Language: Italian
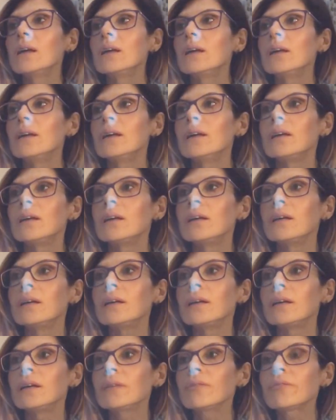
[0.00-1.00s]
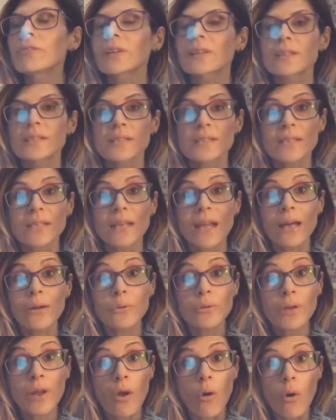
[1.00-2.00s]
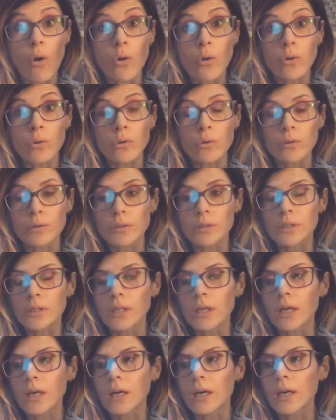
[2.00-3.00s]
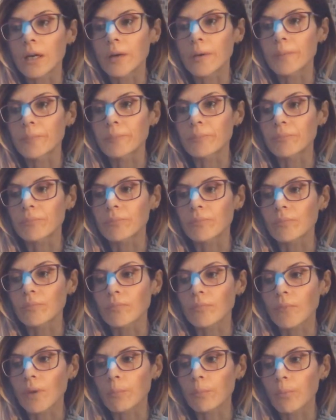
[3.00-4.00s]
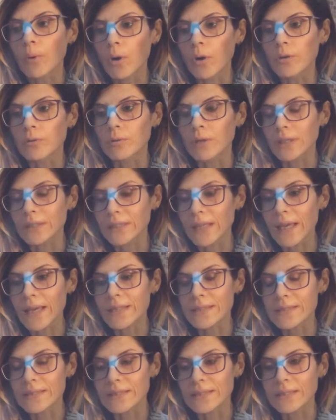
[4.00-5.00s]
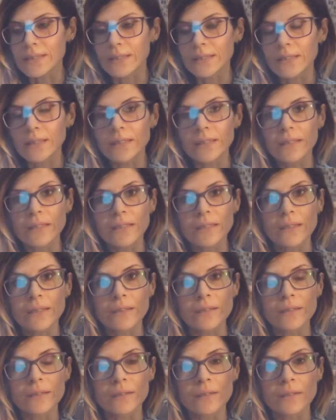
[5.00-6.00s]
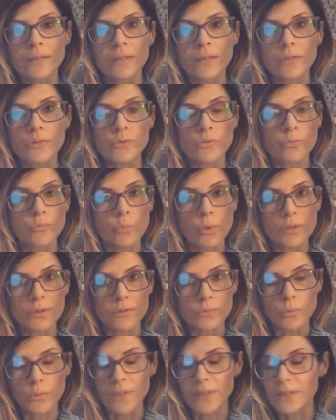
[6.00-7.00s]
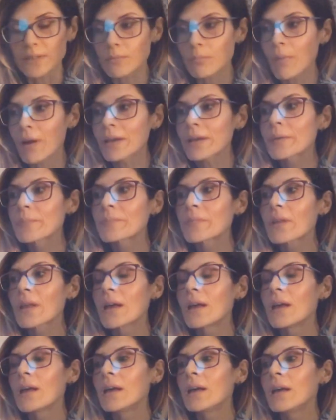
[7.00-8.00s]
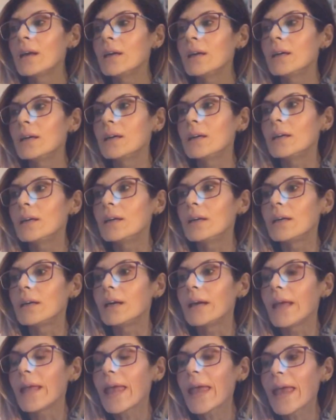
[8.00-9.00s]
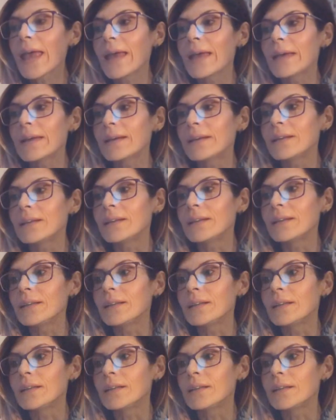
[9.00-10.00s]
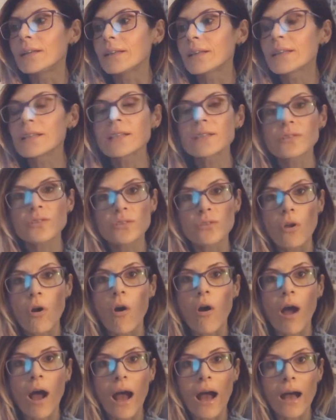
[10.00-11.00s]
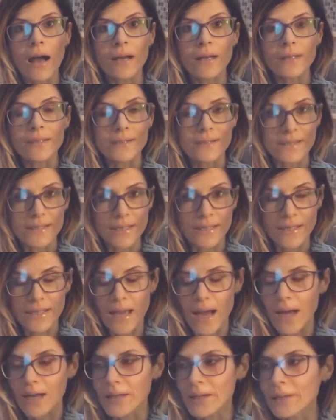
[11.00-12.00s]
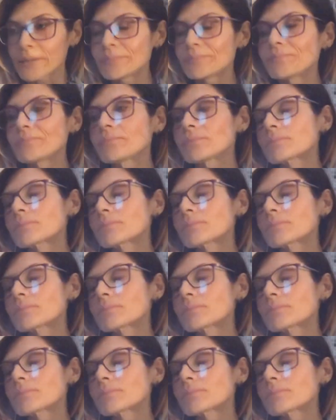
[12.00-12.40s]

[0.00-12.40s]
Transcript: Eh, infatti si laureò con ehm, poi una tesi in, su Walt Whitman, eh, e eh, iniziò a insegnare.